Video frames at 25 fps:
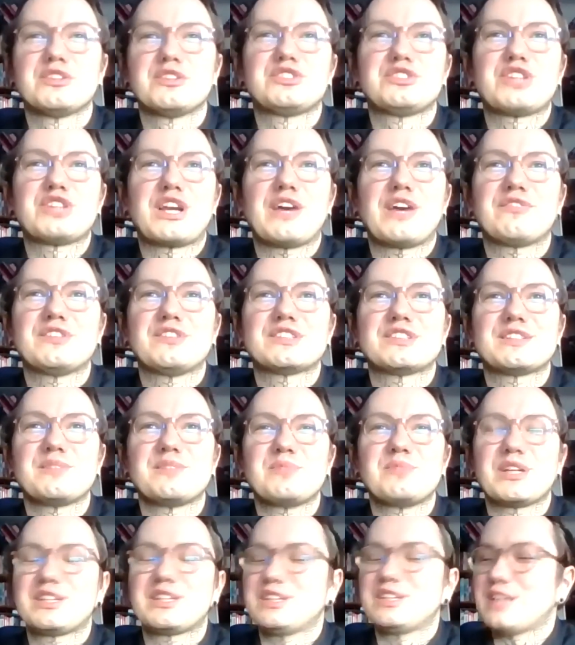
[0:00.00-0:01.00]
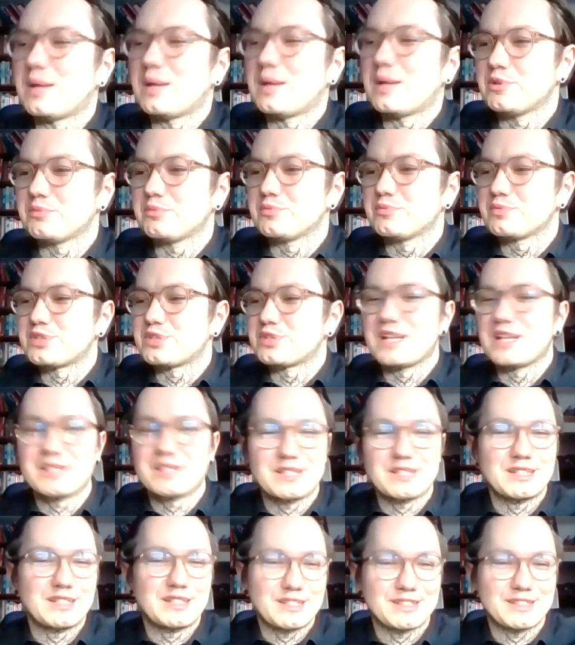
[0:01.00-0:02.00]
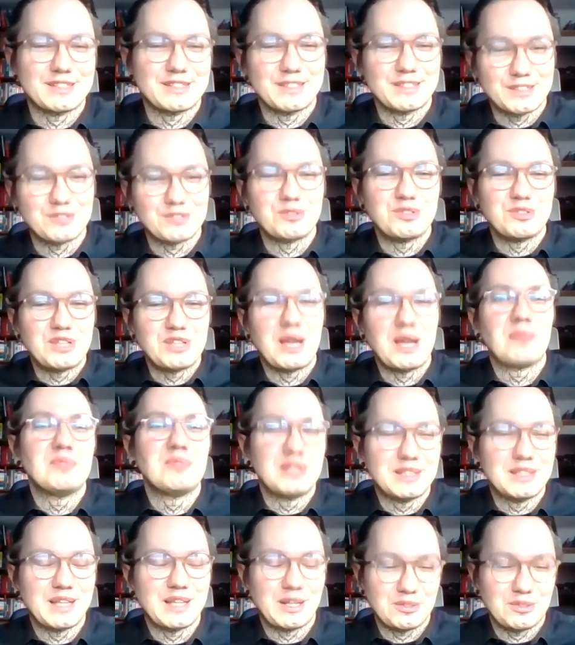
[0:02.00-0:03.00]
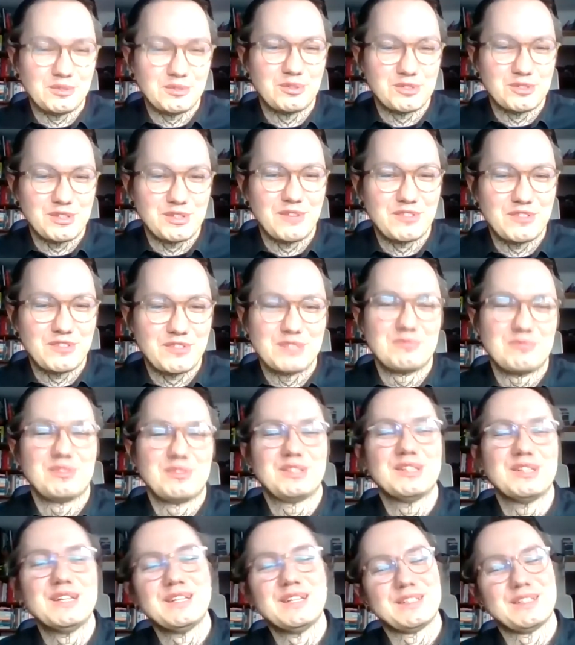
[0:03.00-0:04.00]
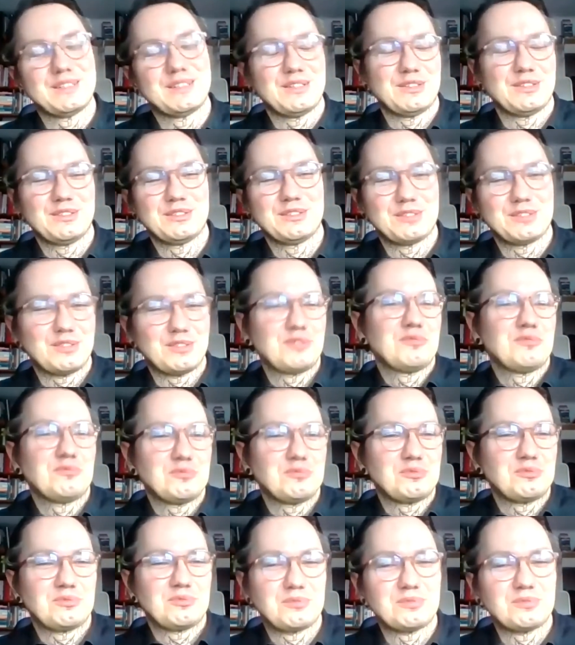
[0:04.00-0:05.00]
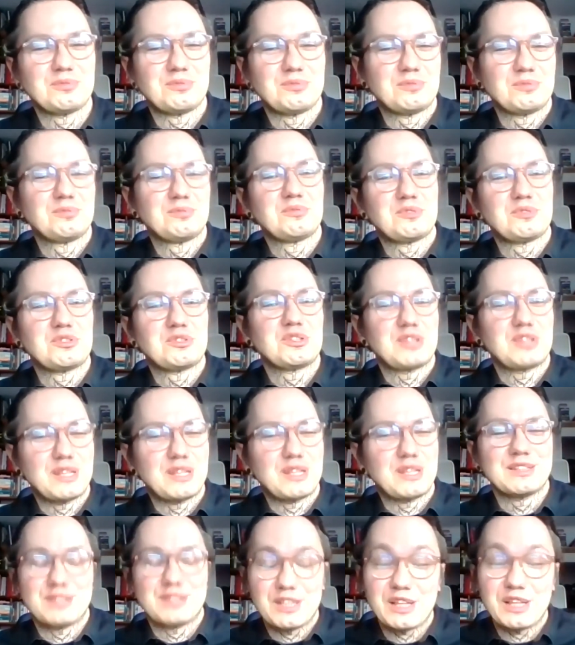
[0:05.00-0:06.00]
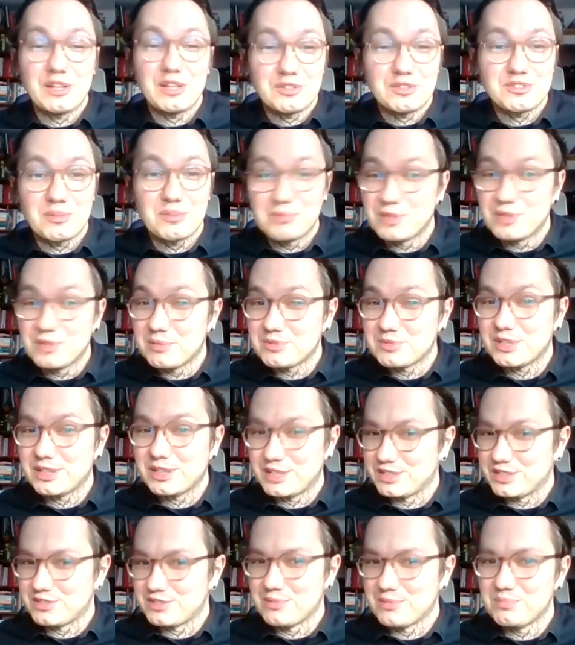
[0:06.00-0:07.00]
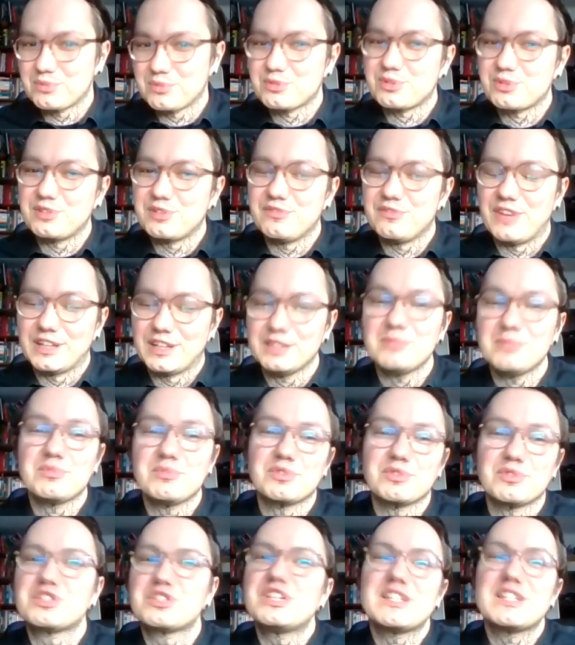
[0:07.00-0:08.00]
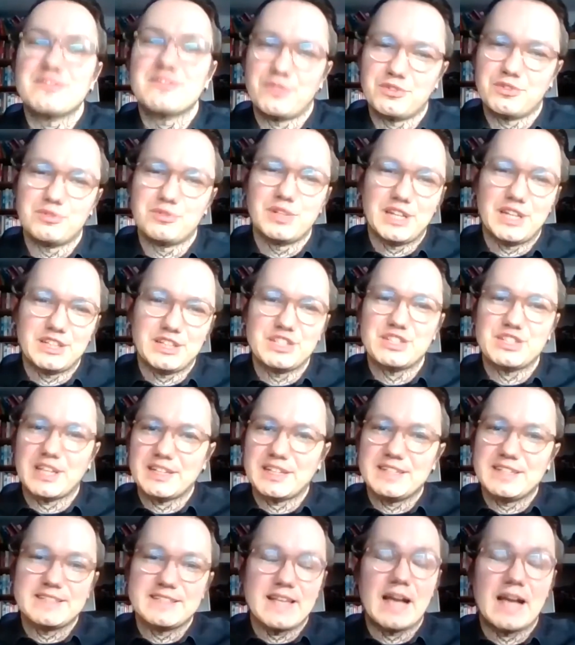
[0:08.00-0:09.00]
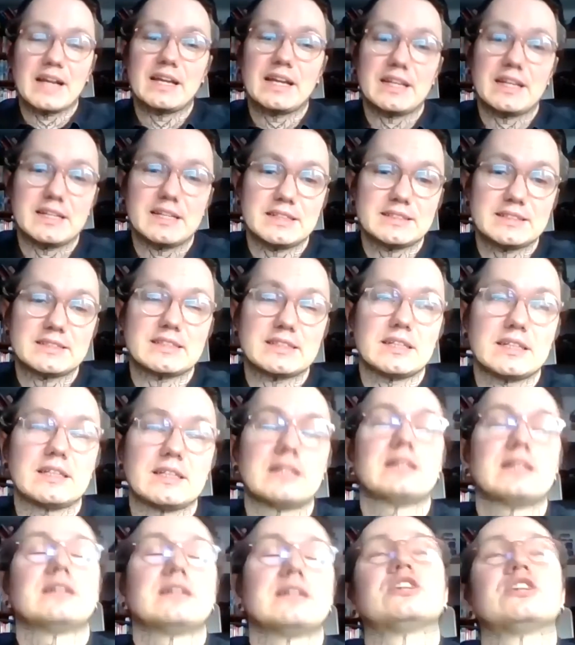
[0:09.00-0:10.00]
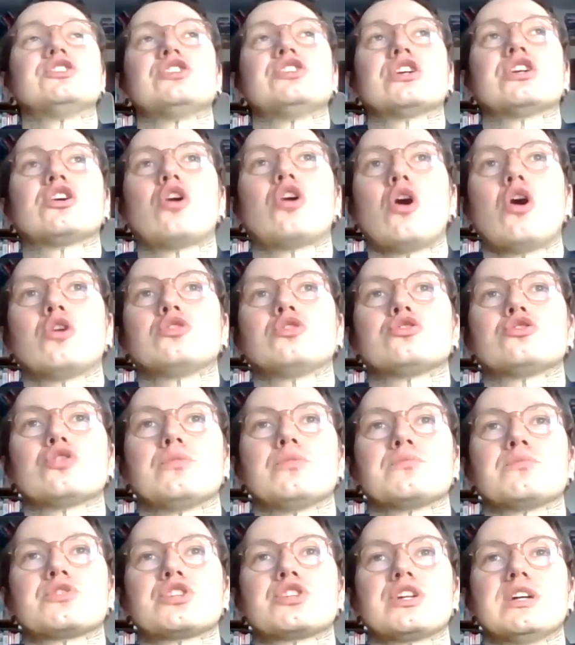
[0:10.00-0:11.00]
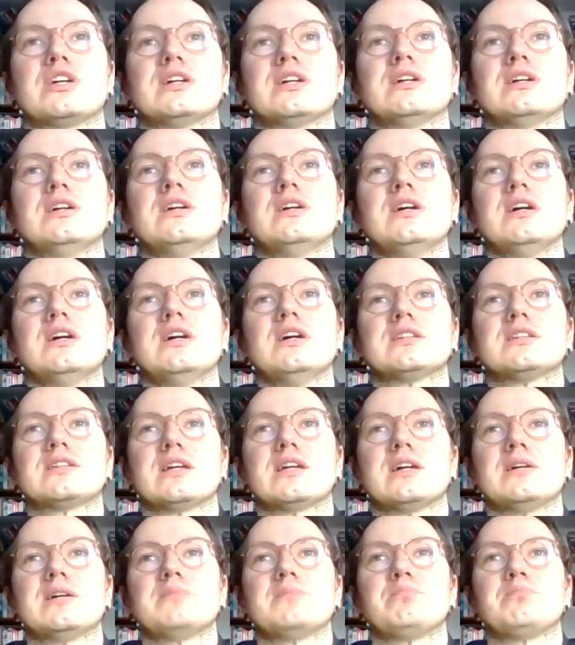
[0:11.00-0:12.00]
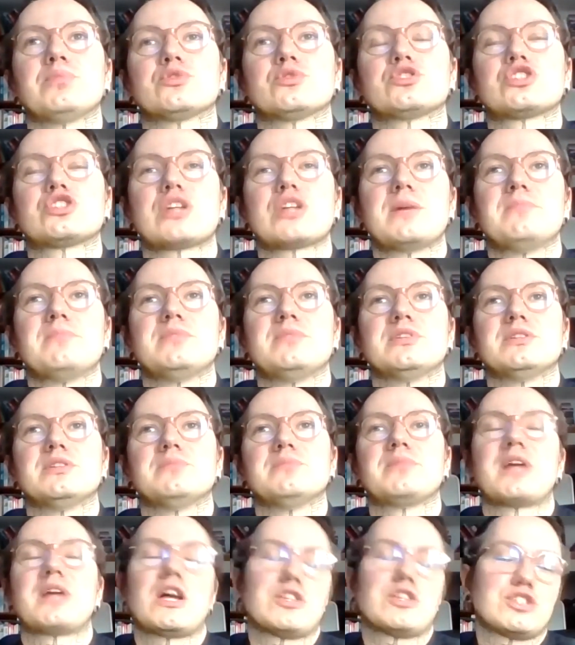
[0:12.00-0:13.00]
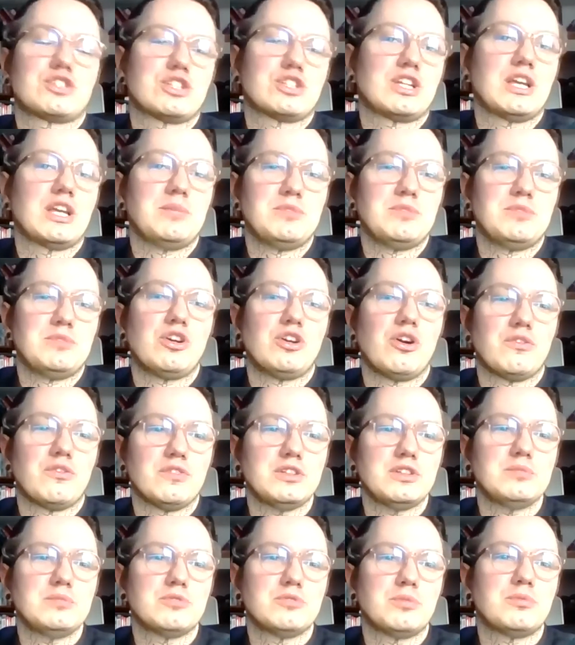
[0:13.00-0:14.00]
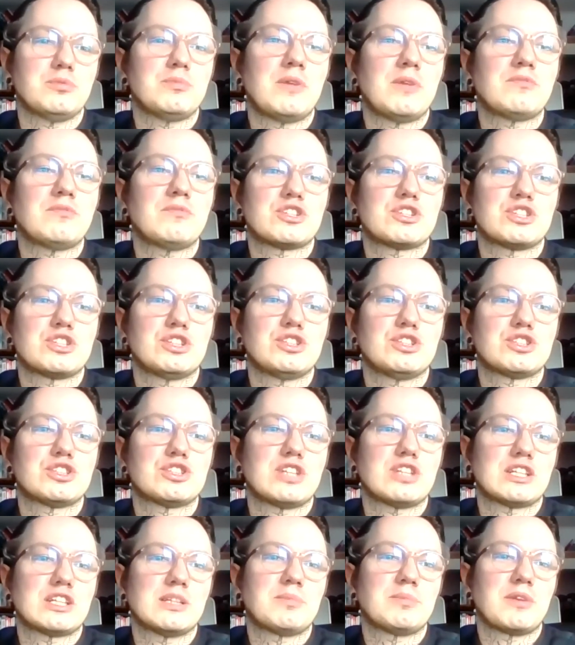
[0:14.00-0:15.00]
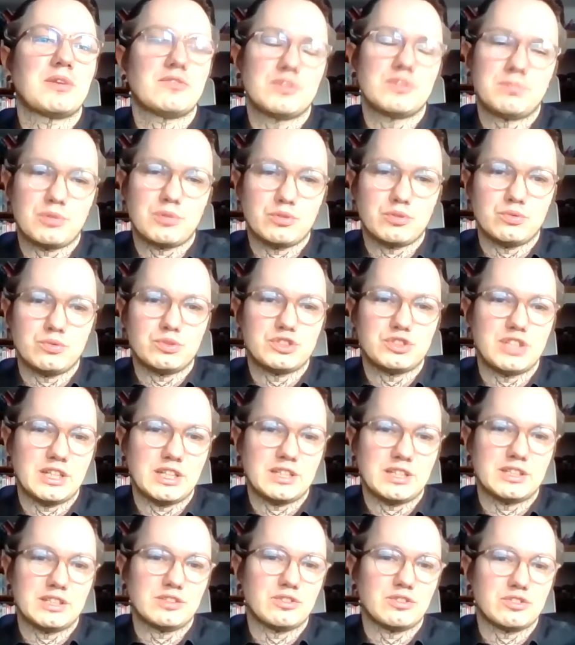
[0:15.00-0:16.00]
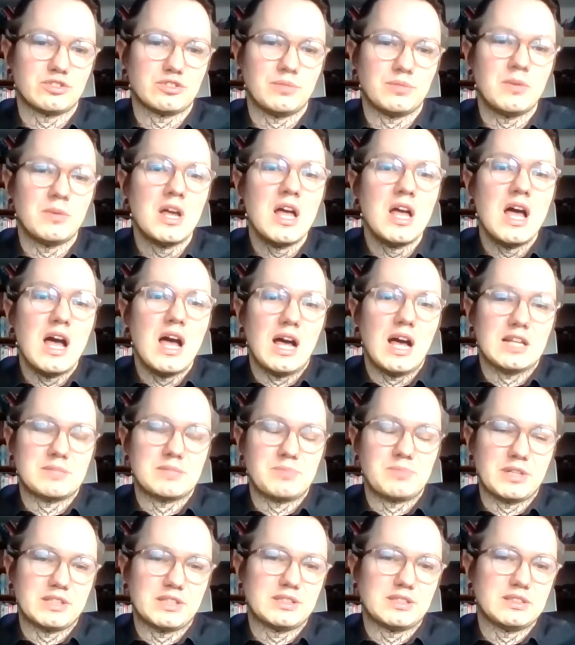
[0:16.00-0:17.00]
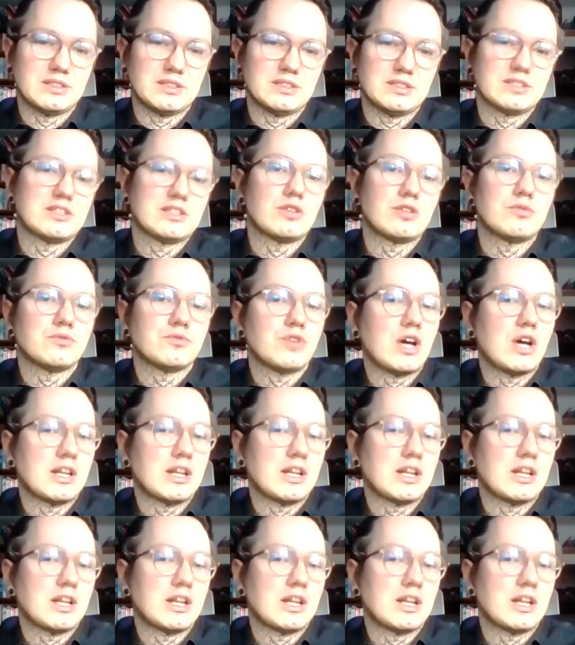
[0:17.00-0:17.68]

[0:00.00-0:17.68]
Ciekaw jestem, jakie ja miałbym szanse z studiami literaturoznawczymi. To, to czy te, te, tej osoby na przykład też są poszukiwane, bo czy jest w ogóle jakiś taki zakres, e, gdzie kończą się te potrzeby branży gamingowej, no bo mam wrażenie, że tak naprawdę produkcja gry to są aspekty zarówno